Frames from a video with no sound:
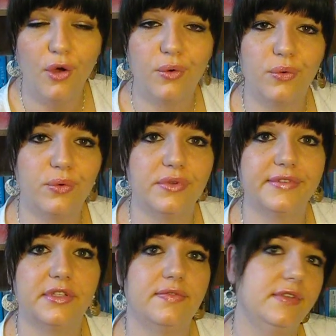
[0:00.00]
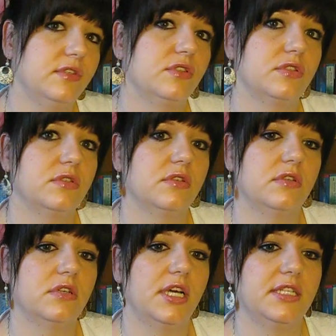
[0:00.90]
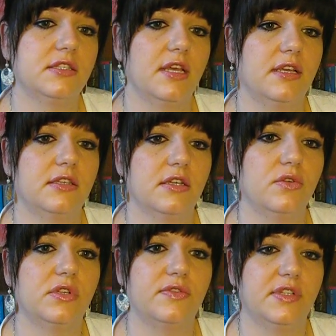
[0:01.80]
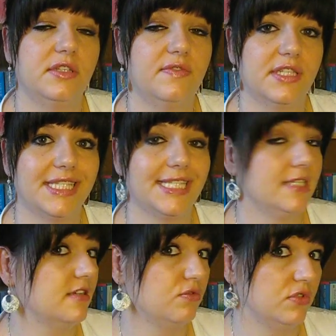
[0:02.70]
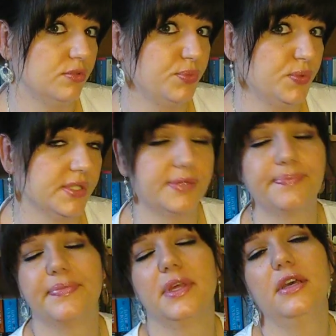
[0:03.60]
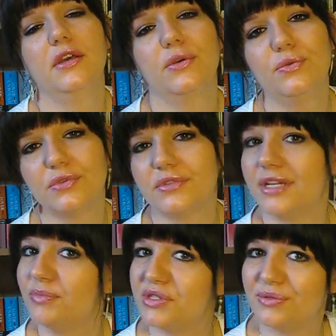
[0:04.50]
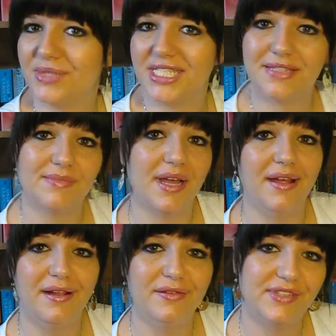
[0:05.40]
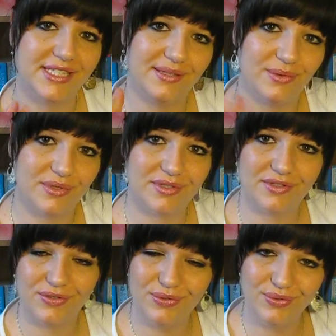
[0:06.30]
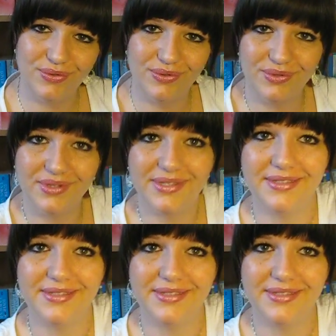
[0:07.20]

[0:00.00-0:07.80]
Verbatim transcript: Und ich finde, das äh, hat es eigentlich auch nicht verdient, weil es ein sehr, sehr gutes Buch ist. Gut, dann bis zum nächsten Mal. Wir sehen uns. Tschüss.